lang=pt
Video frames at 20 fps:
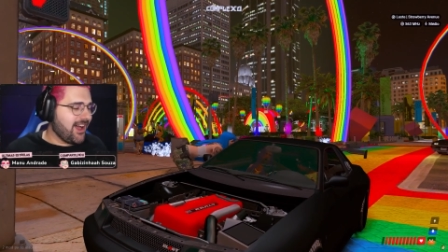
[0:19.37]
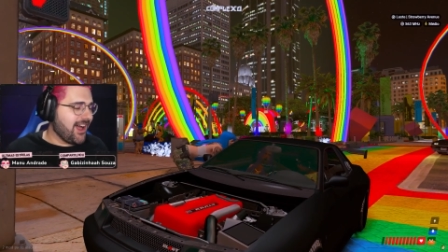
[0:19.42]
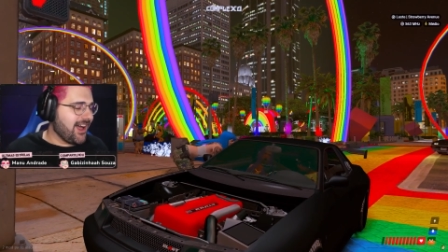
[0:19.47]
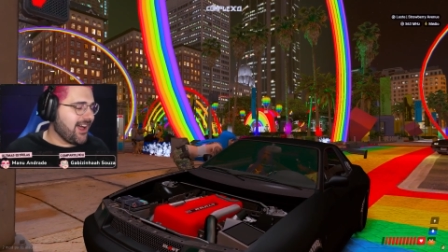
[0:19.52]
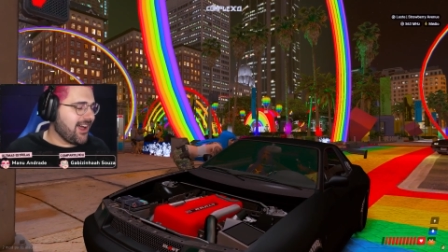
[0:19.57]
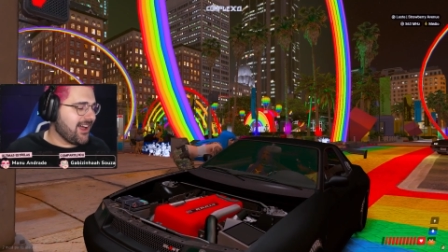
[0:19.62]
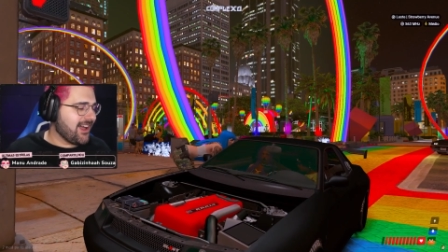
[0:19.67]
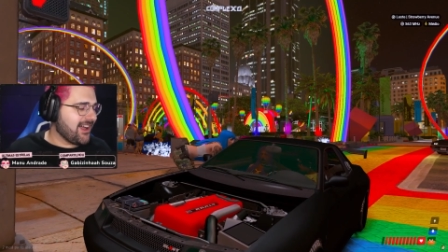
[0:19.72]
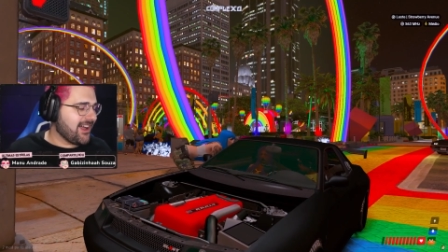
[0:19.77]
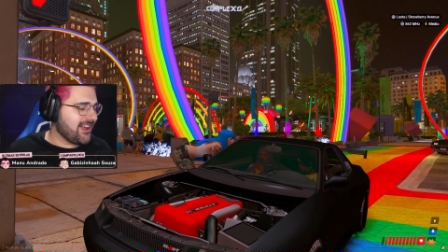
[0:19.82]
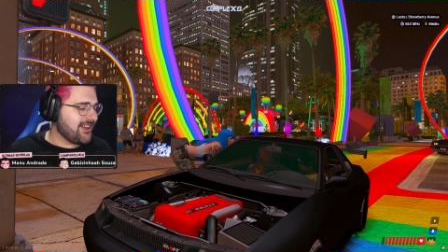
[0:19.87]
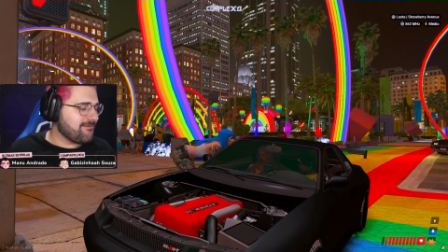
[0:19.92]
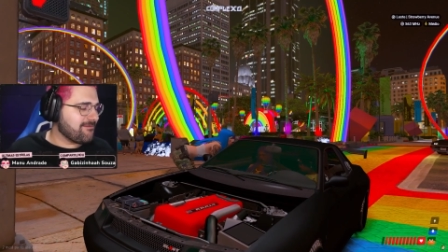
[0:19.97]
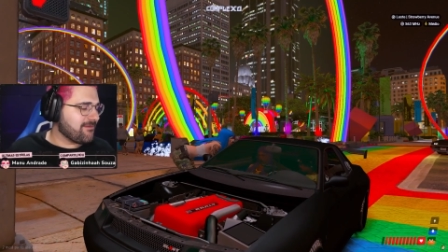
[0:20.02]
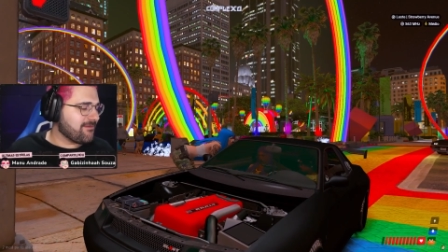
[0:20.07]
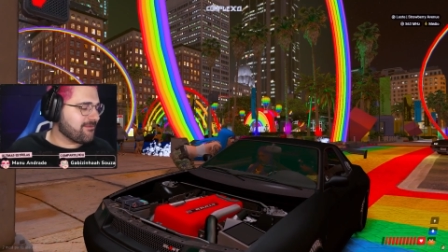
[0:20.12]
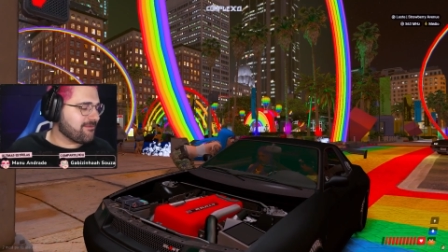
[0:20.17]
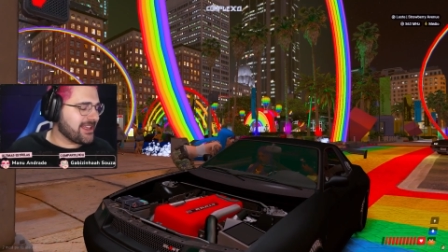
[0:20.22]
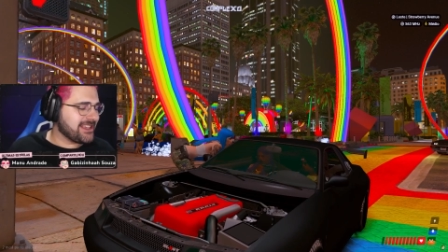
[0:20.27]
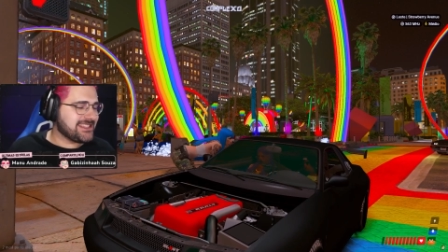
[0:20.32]
Aham,
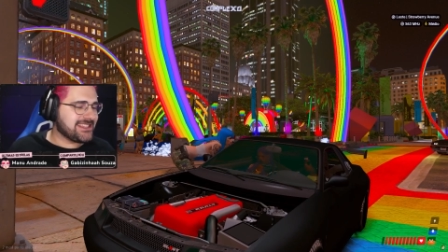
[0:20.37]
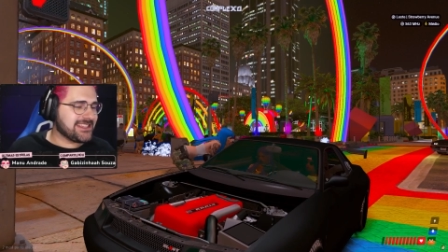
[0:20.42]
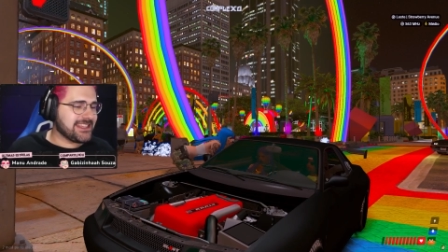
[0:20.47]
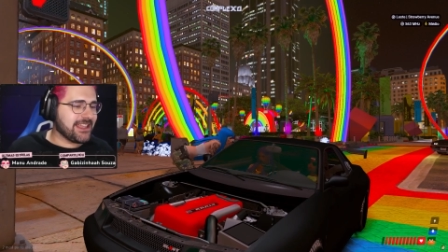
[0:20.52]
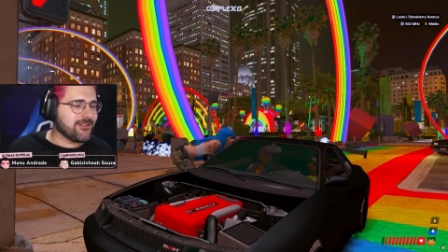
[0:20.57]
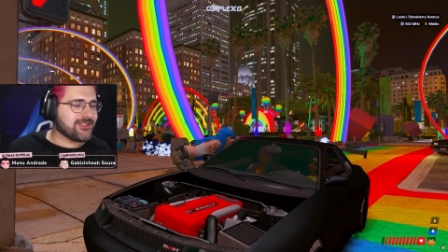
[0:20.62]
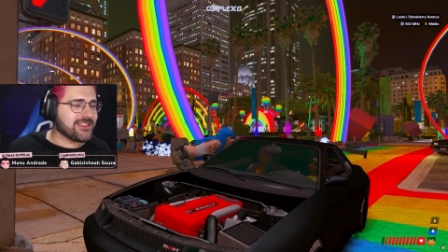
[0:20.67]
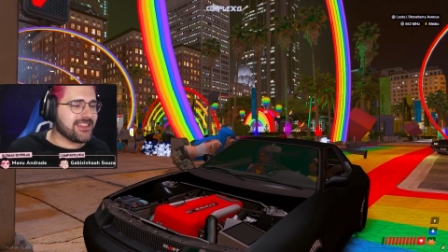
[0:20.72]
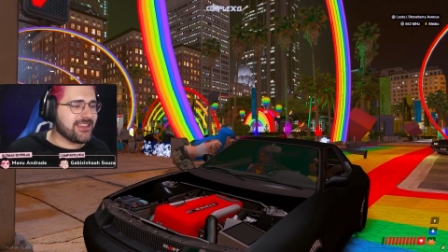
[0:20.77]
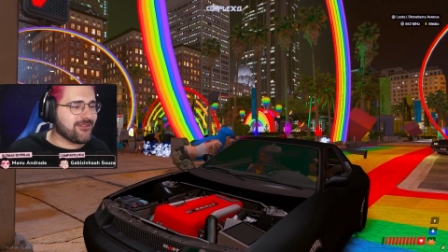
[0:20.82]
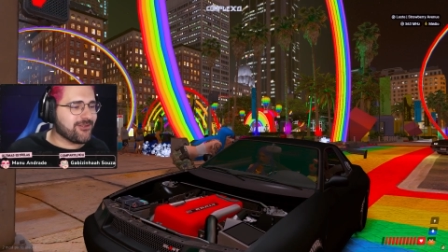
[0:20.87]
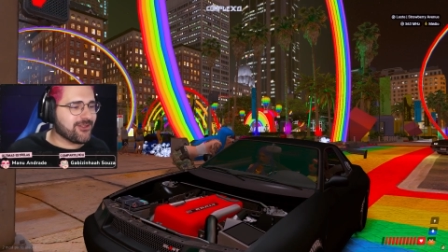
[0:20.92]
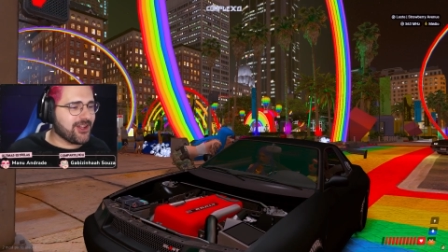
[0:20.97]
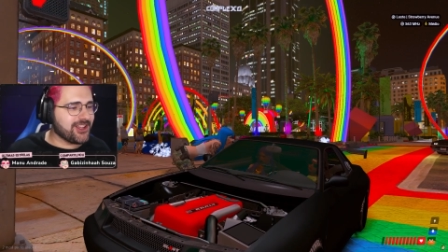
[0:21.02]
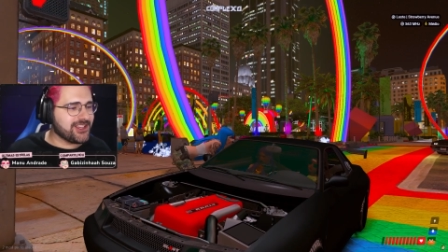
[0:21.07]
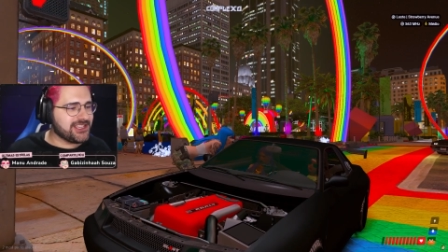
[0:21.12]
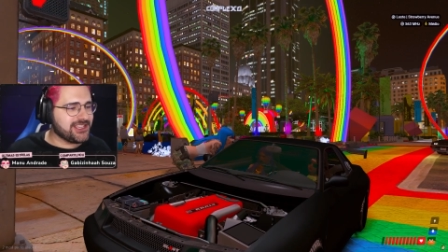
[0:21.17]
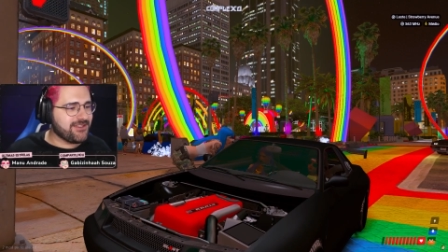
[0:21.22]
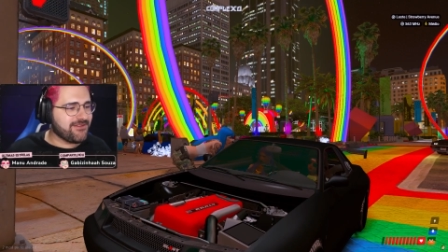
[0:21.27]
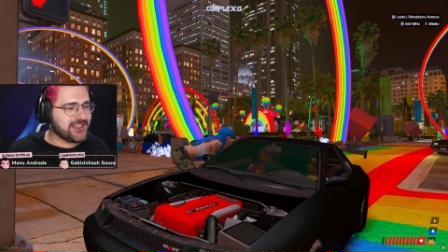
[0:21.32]
mas eu, eu
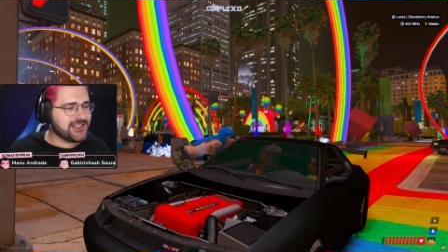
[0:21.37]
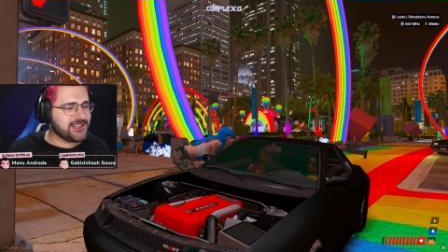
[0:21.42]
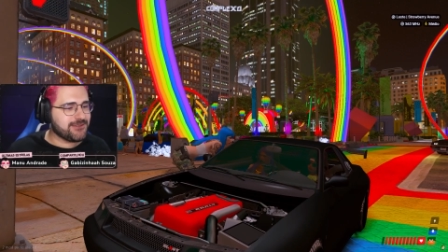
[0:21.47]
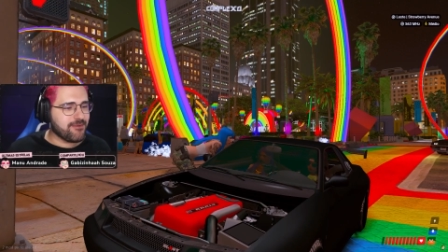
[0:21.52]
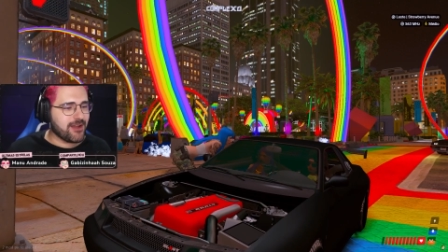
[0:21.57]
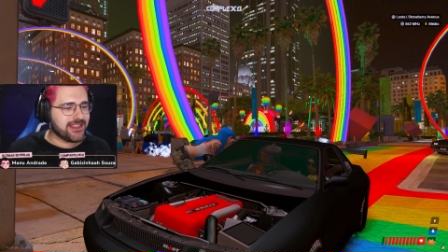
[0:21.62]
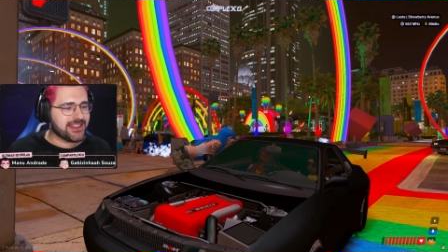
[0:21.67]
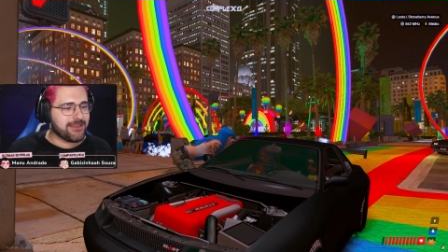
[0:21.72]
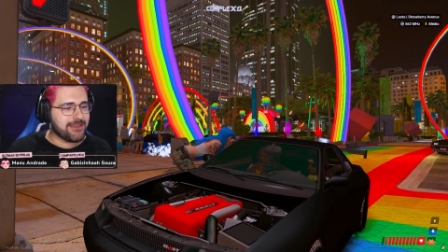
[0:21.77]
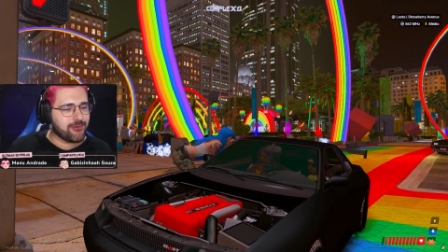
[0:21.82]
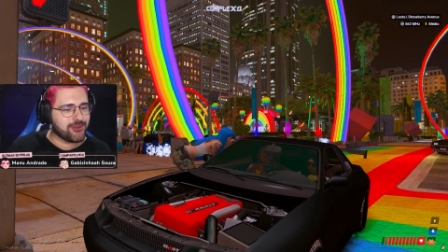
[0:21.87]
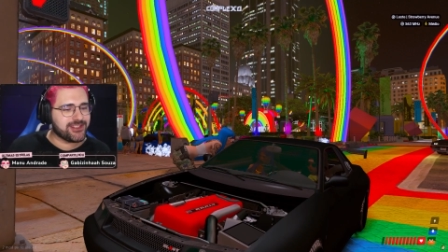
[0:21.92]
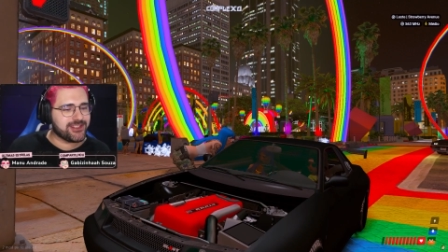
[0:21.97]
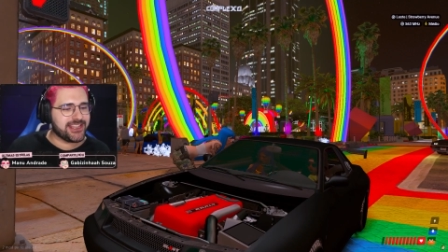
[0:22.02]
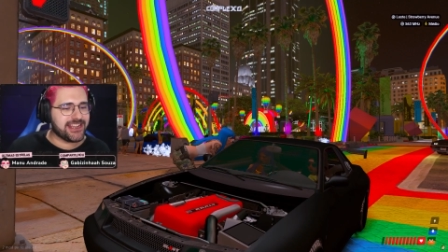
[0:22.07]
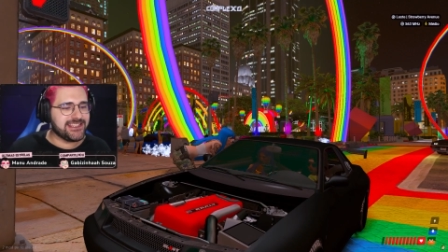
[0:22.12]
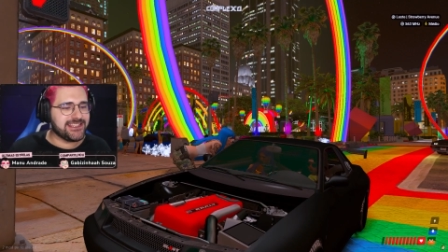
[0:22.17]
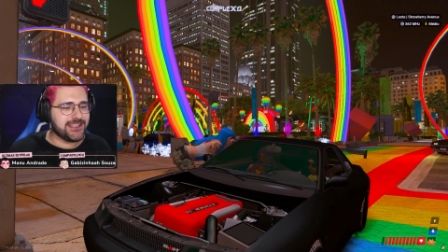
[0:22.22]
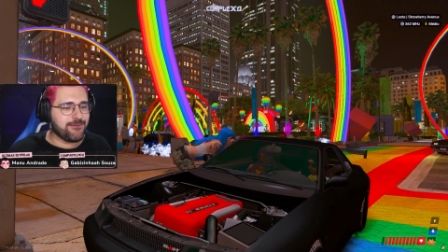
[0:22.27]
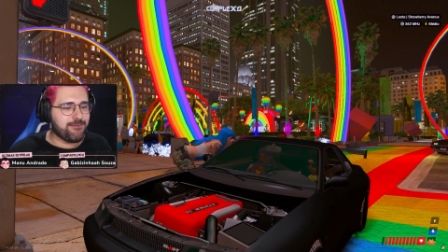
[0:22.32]
gosto de ver, tipo, a
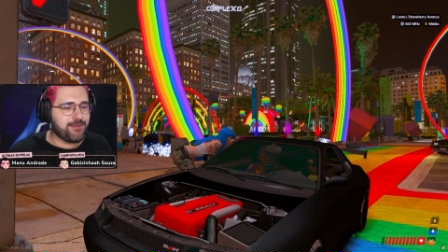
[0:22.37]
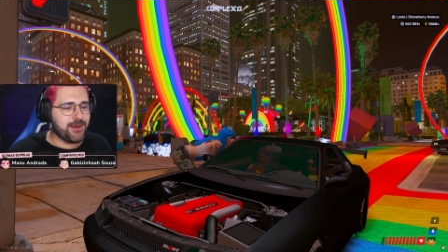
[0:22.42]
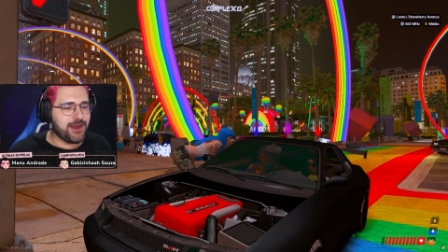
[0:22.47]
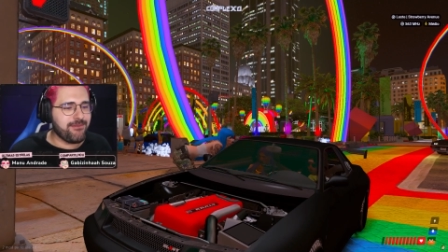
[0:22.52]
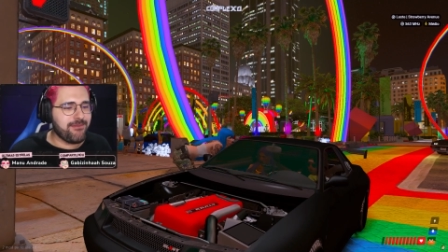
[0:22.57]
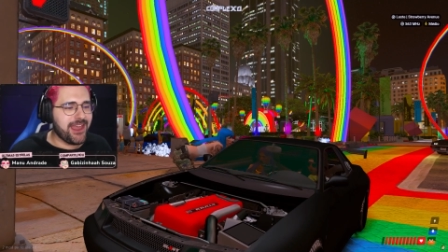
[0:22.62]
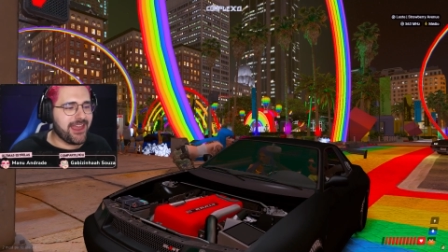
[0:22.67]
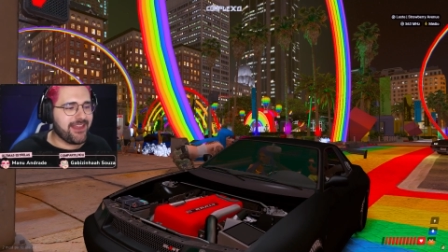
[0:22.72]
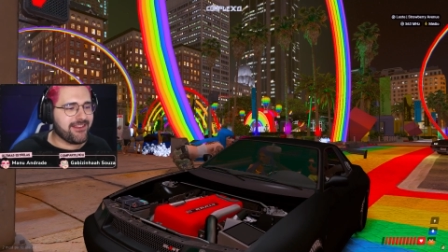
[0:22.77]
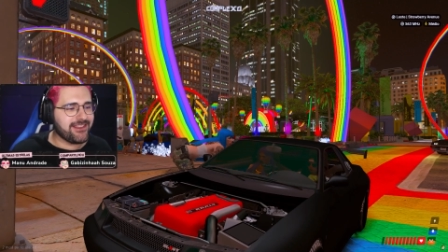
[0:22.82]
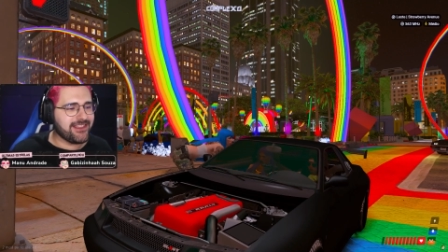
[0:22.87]
demonstração primeiro,